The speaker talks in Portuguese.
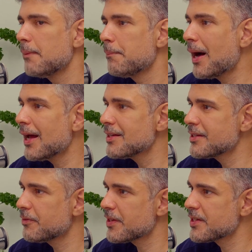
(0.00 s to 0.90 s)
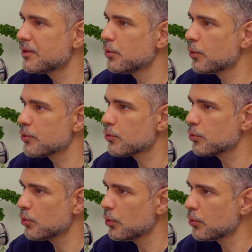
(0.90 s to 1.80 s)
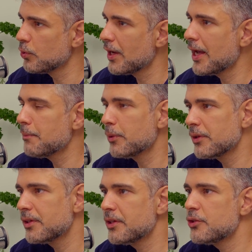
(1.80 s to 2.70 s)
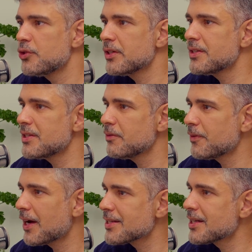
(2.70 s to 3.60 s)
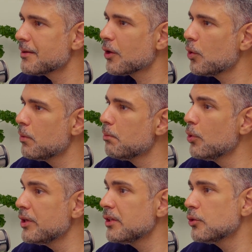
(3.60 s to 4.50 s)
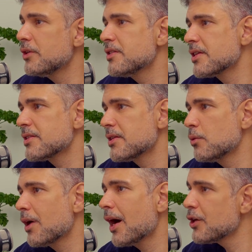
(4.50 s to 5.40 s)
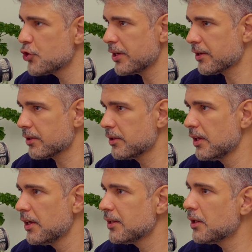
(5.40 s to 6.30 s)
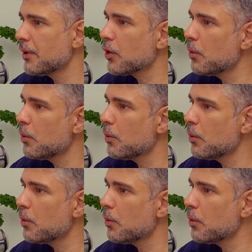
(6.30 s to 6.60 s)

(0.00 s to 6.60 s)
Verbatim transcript: para se fazer no rosto todo, é importante que se faça com monitorização cardíaca. Então, Perfeito.